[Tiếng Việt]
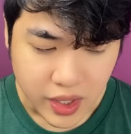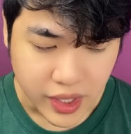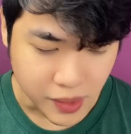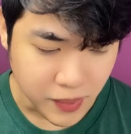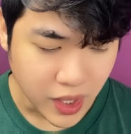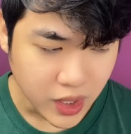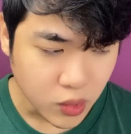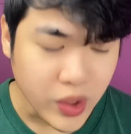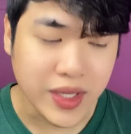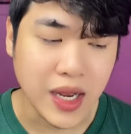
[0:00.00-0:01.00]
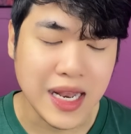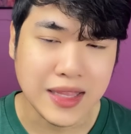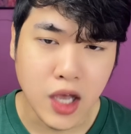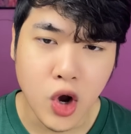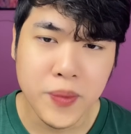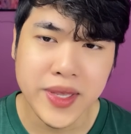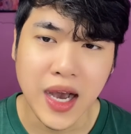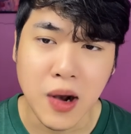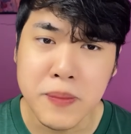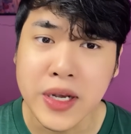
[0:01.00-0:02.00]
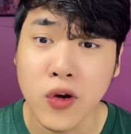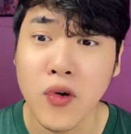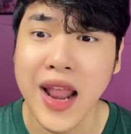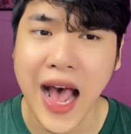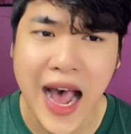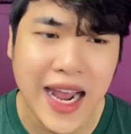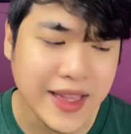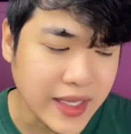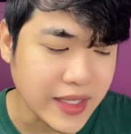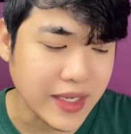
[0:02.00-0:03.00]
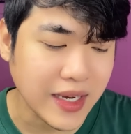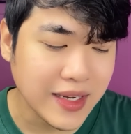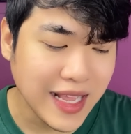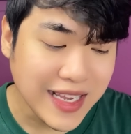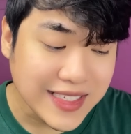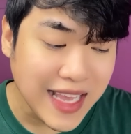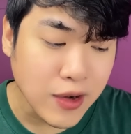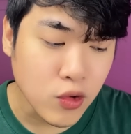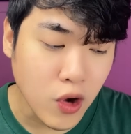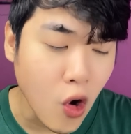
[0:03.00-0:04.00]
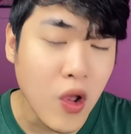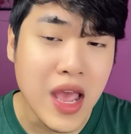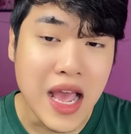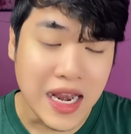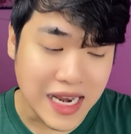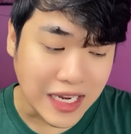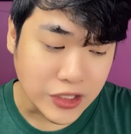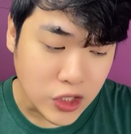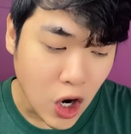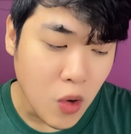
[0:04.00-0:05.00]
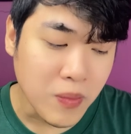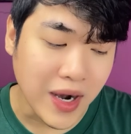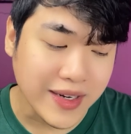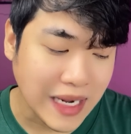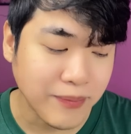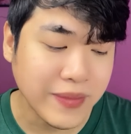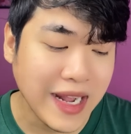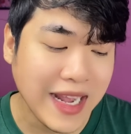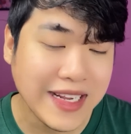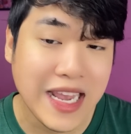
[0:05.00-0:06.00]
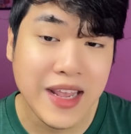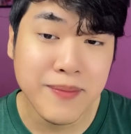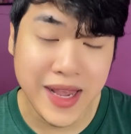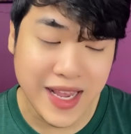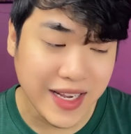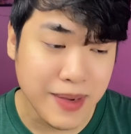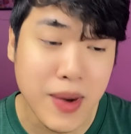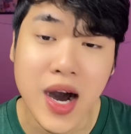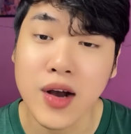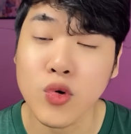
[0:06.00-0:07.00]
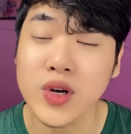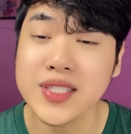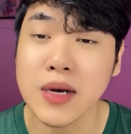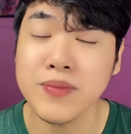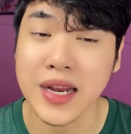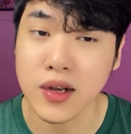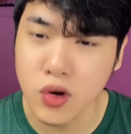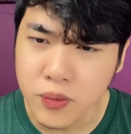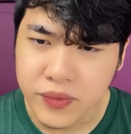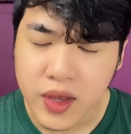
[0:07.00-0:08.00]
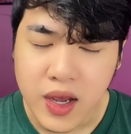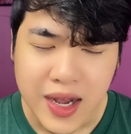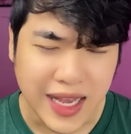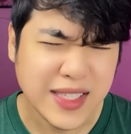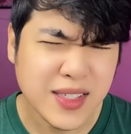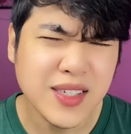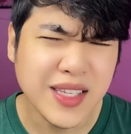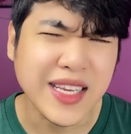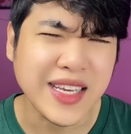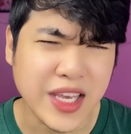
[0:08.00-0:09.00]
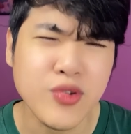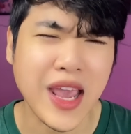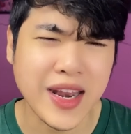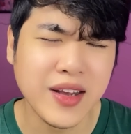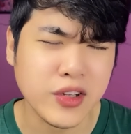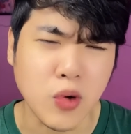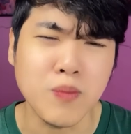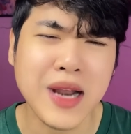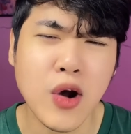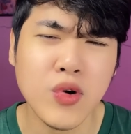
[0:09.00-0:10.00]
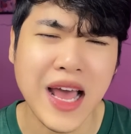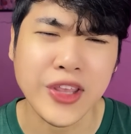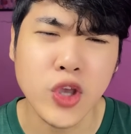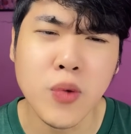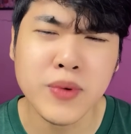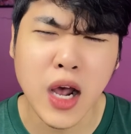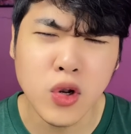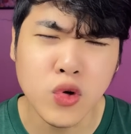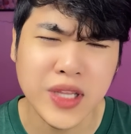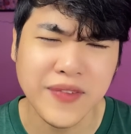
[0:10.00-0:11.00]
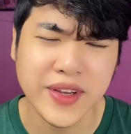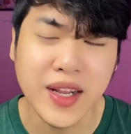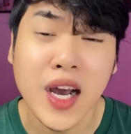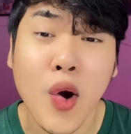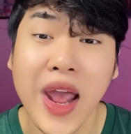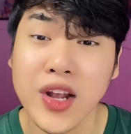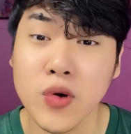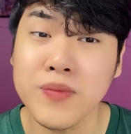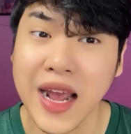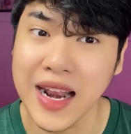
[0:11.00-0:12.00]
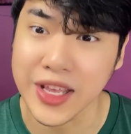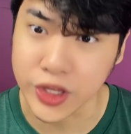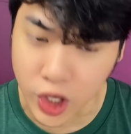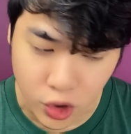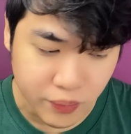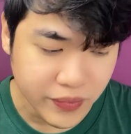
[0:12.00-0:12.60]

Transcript: Thì mới quyết định là thôi bây giờ không biết cổ là ai thì lấy cái xác của cổ là chôn ở cặp ngay cái mé cái bờ của cái sông này luôn. Ngày xưa thì kiểu vậy đó, đụng đâu là chôn đó luôn, tại vì đất hoang cũng khá là nhiều.